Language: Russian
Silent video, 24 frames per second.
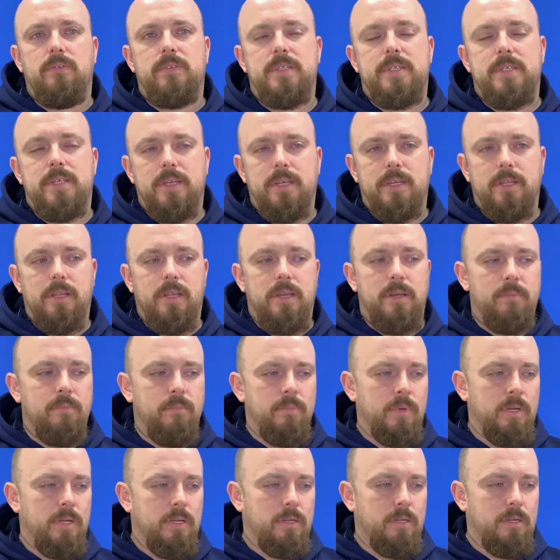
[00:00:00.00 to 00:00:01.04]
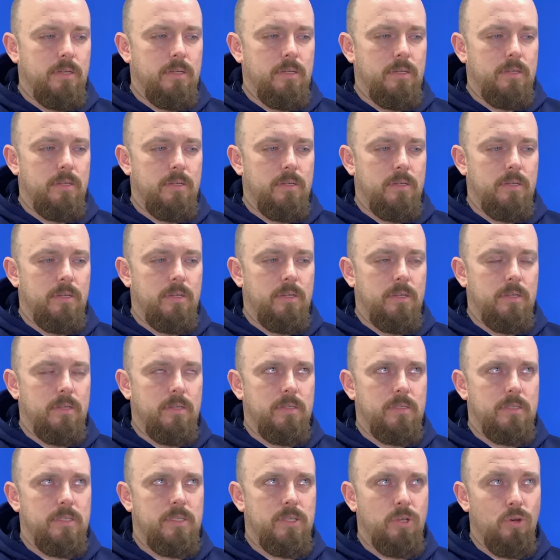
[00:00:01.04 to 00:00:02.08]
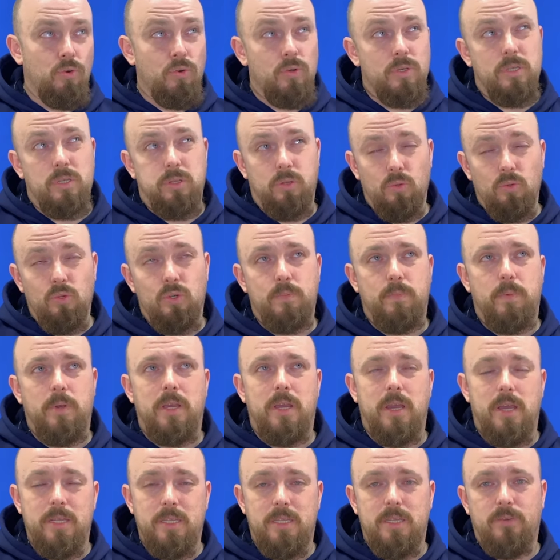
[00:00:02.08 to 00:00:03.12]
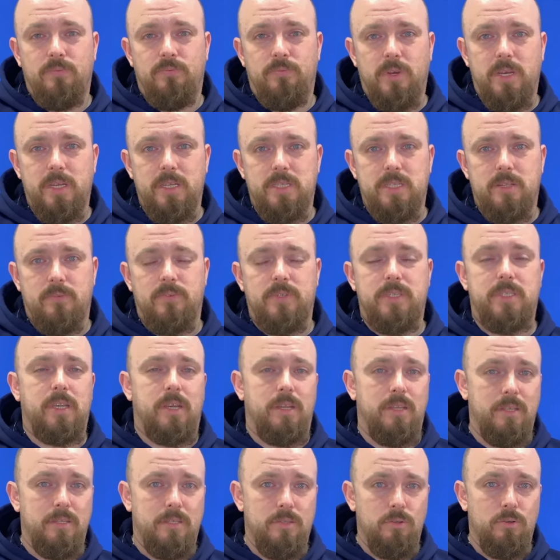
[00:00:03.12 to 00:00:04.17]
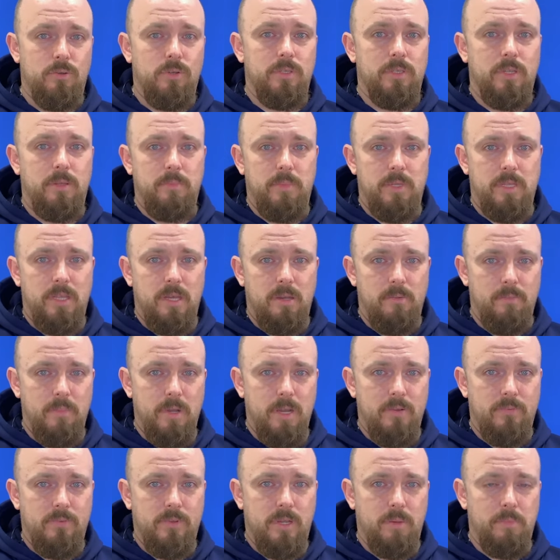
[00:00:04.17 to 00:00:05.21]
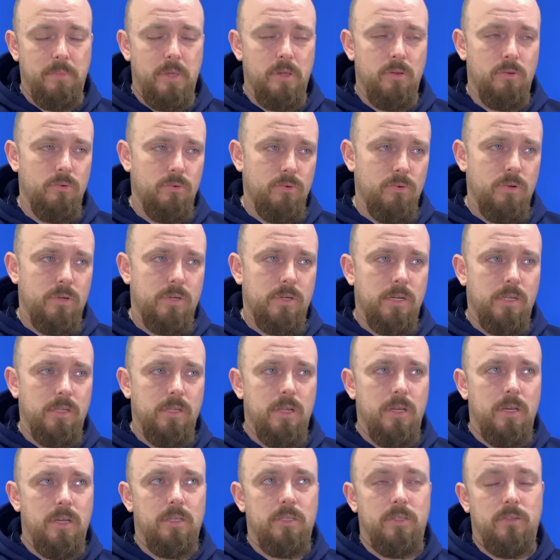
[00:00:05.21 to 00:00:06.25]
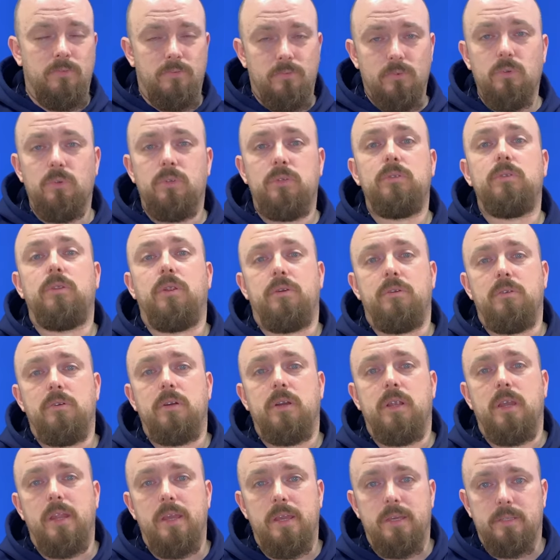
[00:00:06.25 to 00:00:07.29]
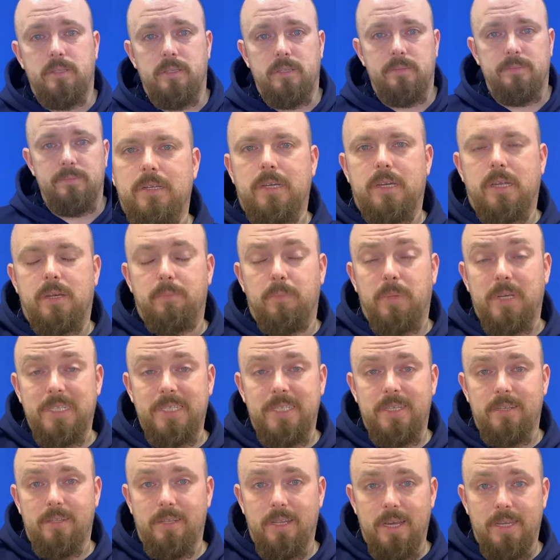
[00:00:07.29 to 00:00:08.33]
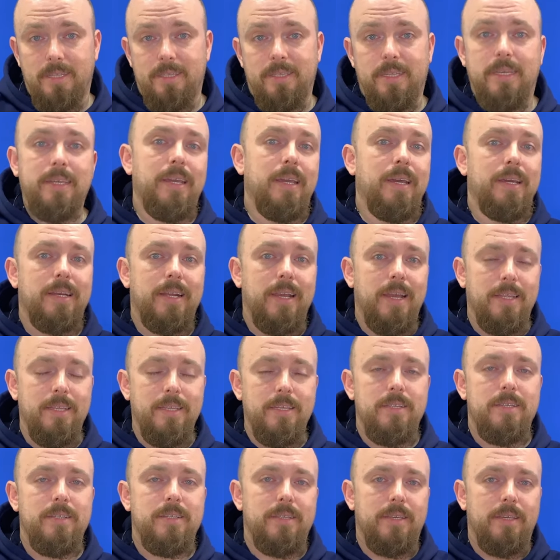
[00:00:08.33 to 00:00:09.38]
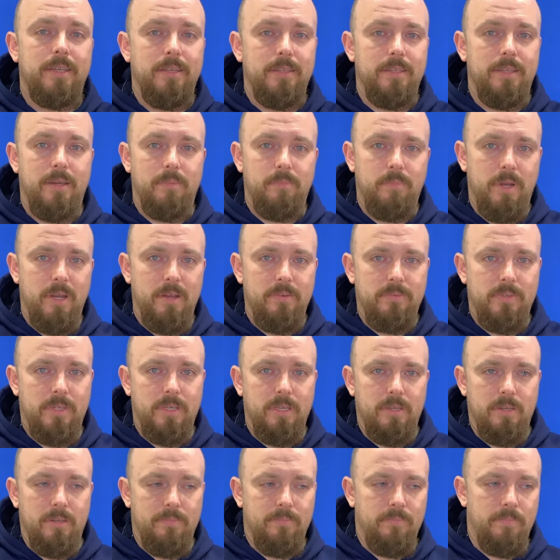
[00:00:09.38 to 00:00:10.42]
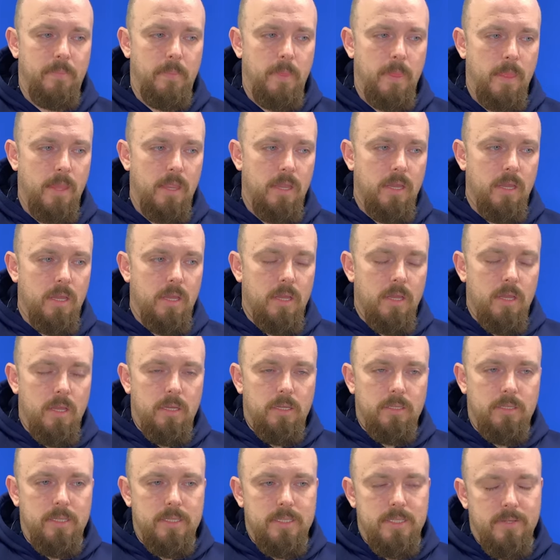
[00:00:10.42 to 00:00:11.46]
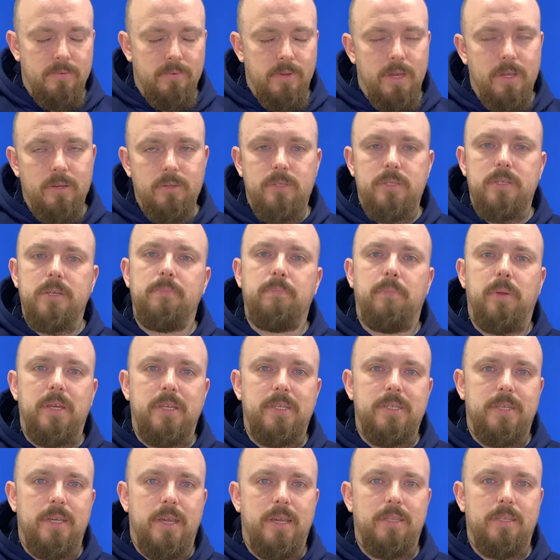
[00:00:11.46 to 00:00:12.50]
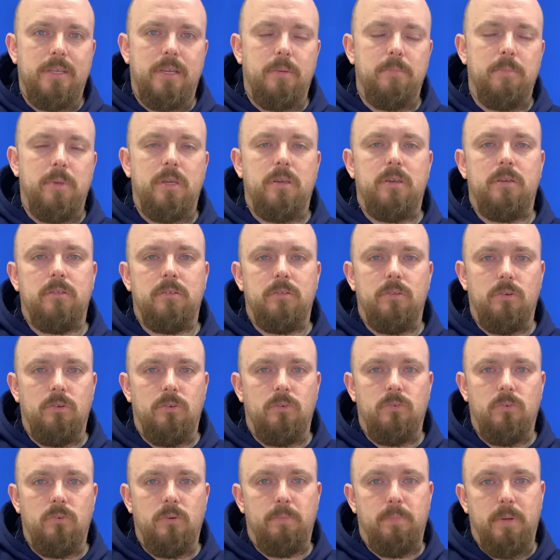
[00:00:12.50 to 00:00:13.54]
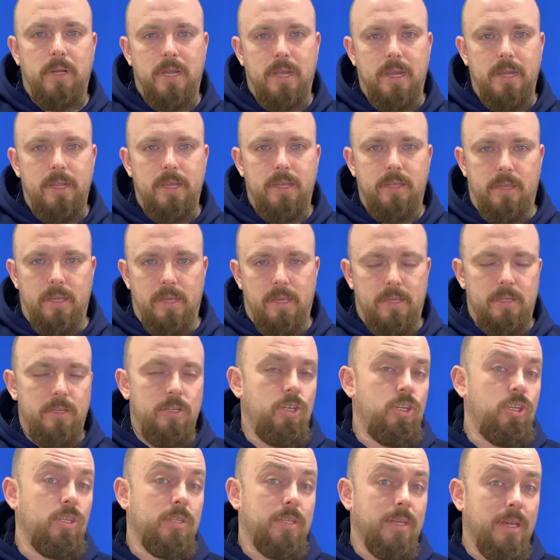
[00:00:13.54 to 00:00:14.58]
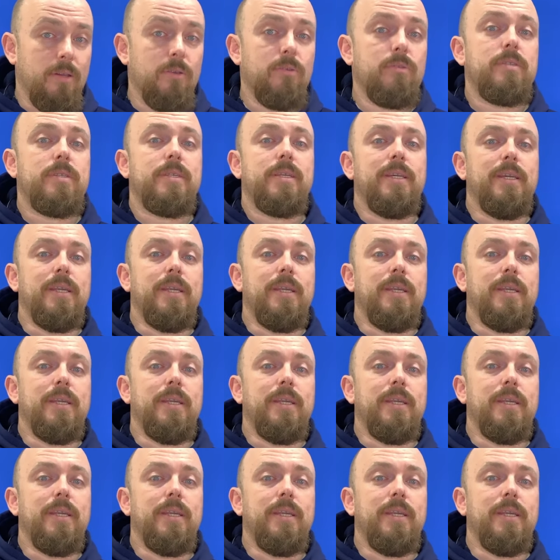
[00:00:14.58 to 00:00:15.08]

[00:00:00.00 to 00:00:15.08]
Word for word: В целом э, срок службы антифризов с традиционными добавками около 2-3 лет. Карбоксилатные органические добавки называются присадками нового поколения и считаются